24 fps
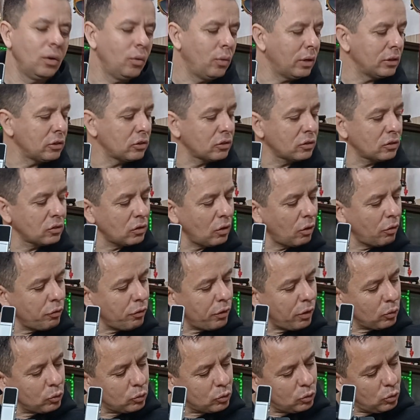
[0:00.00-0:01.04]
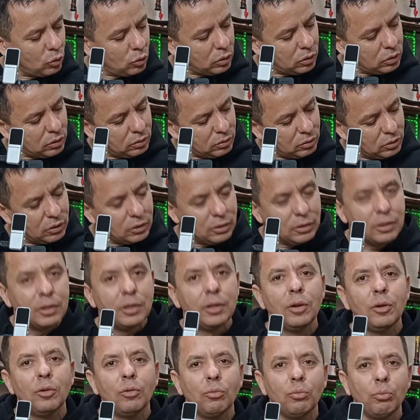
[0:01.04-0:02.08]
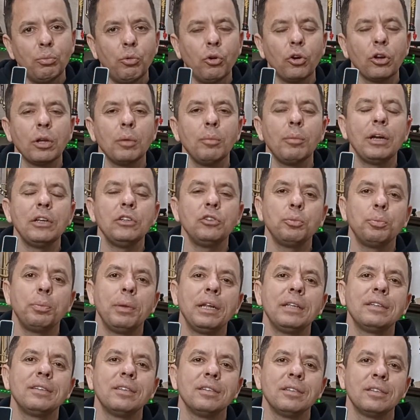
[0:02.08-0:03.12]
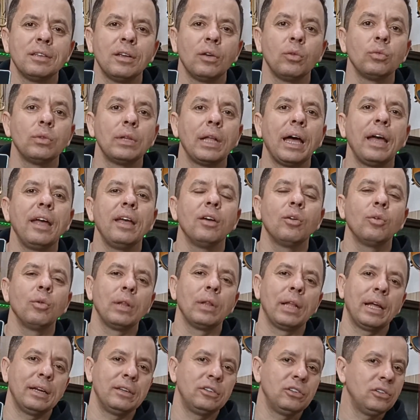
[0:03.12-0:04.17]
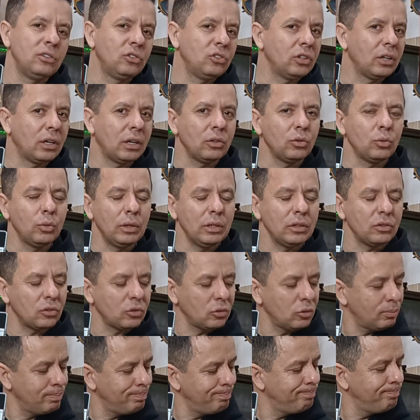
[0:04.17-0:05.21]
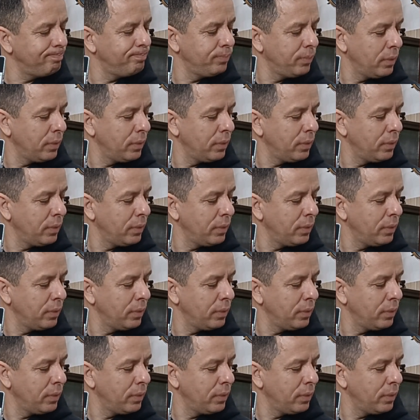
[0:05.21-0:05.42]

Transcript: Eu acho que só faltou um pouquinho mais de precisão na regulagem. Tirando isso,